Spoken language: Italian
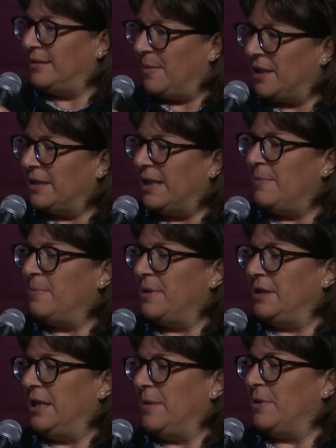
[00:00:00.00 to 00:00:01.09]
tema delle,
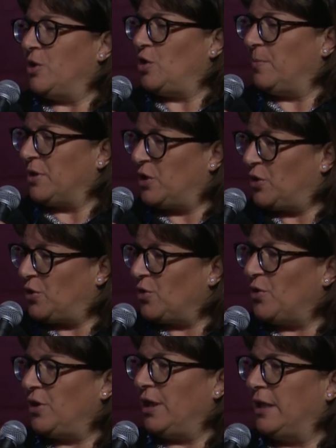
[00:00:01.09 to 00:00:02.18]

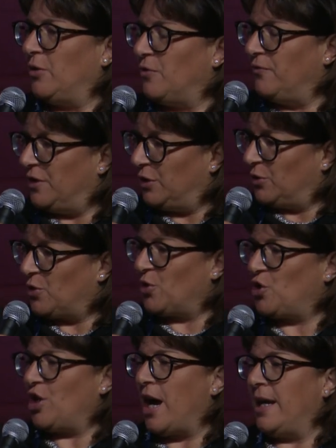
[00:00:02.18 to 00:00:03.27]
dell'emancipazione, del conflitto
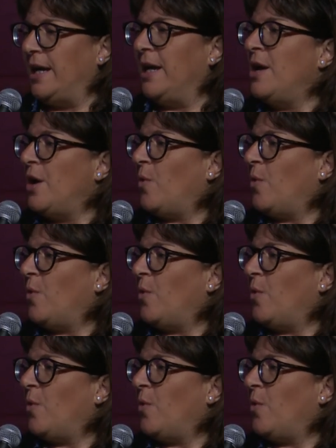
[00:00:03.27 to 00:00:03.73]
sociale,